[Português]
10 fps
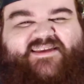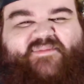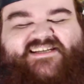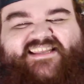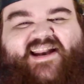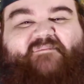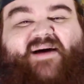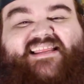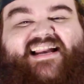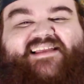e também de dar a
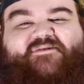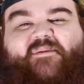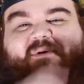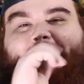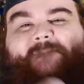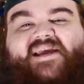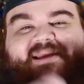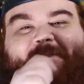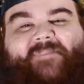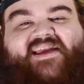badalada do amor
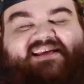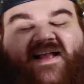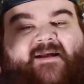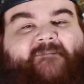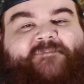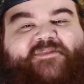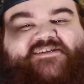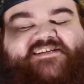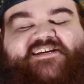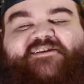
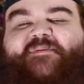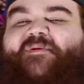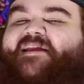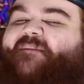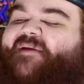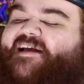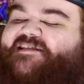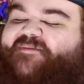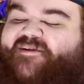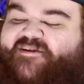no sininho do poder para
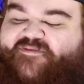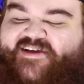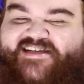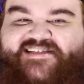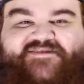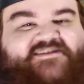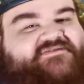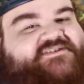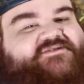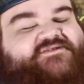receber notificação de
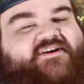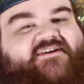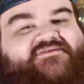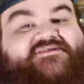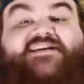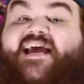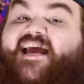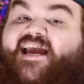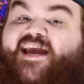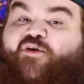vídeos novos.
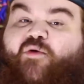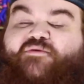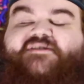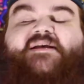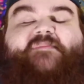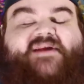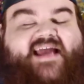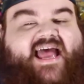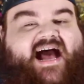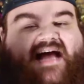E como
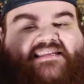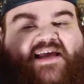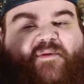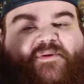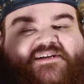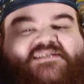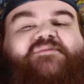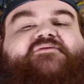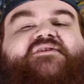sempre, até o próximo